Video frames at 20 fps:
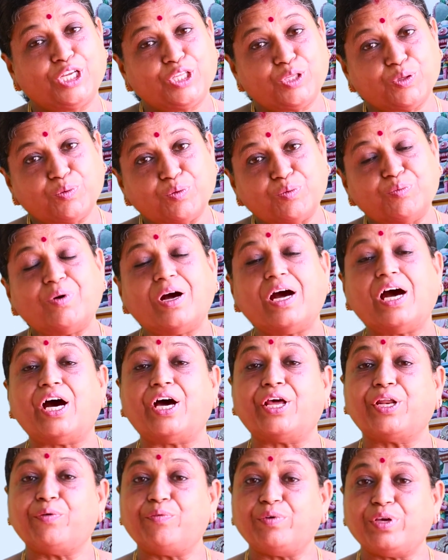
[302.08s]
இதுவும்
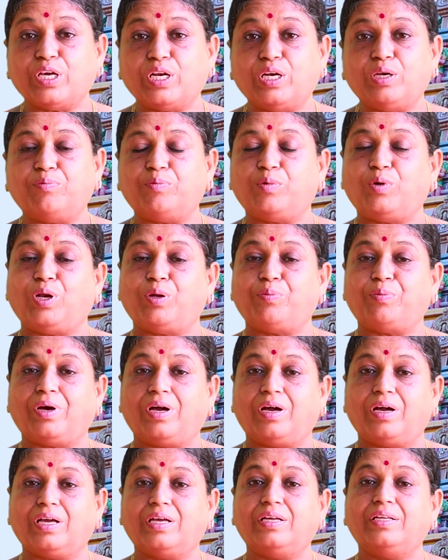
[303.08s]
அறிவியல்
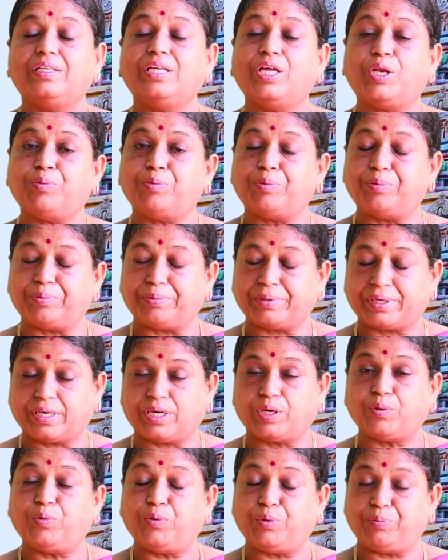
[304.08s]
மூலமாக
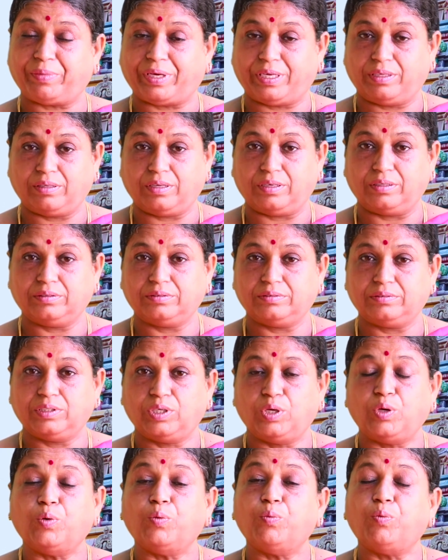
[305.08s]
நிறுவப்பட்ட உண்மைதான்
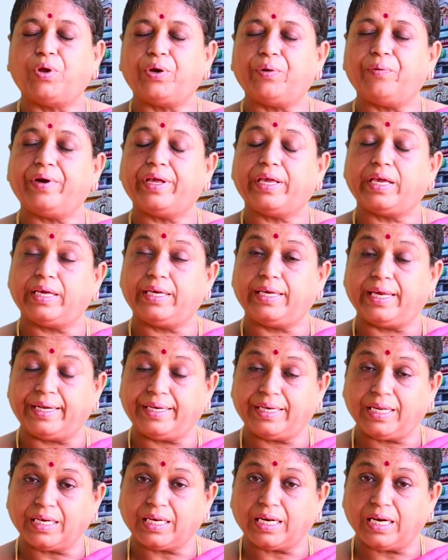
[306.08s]
ஒருவருடைய
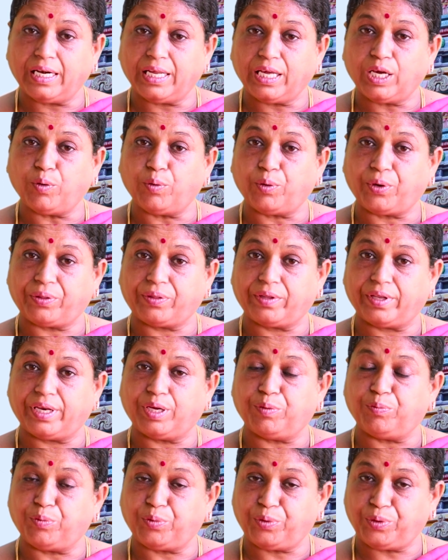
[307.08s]
எண்ணங்களே
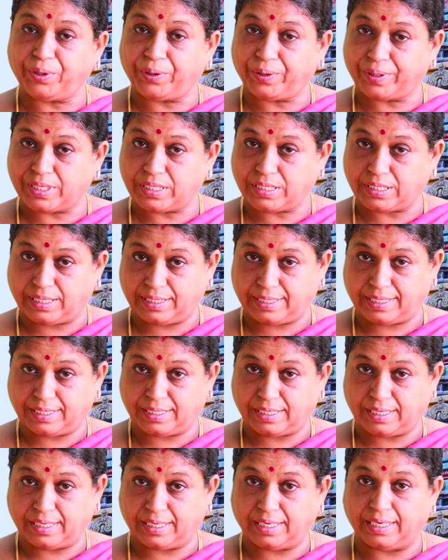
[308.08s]
ஒருத்தரை முன்னோக்கி
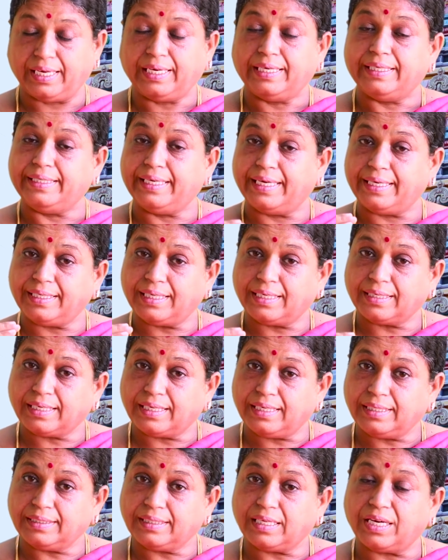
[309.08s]
செல்கின்றன
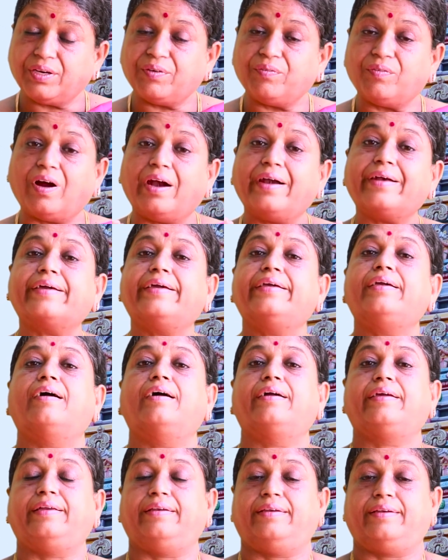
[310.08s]
எண்ணங்கள் தான்
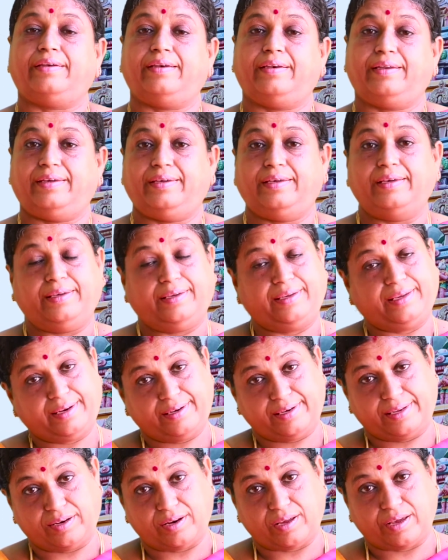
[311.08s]
வாழ்க்கையாகின்றன
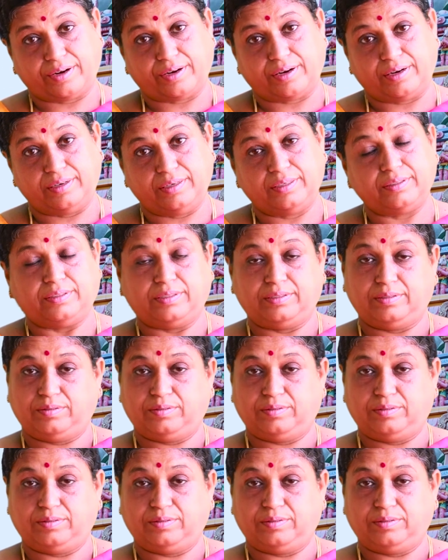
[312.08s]
என்கிறார்கள்